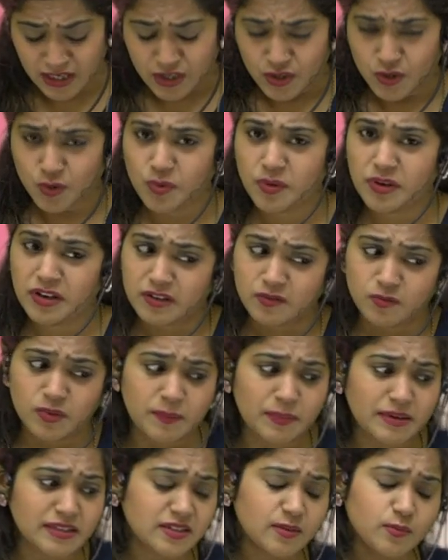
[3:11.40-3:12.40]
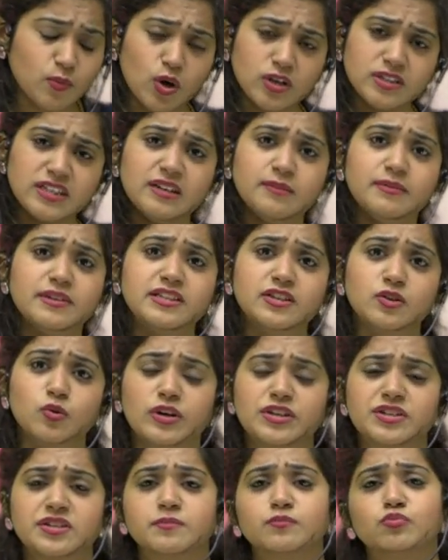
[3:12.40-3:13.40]
तो मेरे पास ना बहुत सारे बच्चे
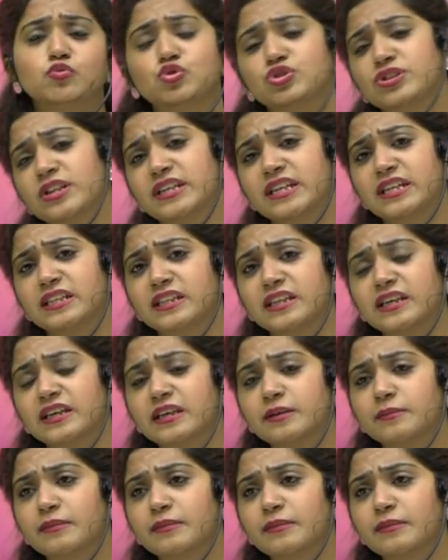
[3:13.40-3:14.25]
क्वेश्चन पूछते रहते हैं कि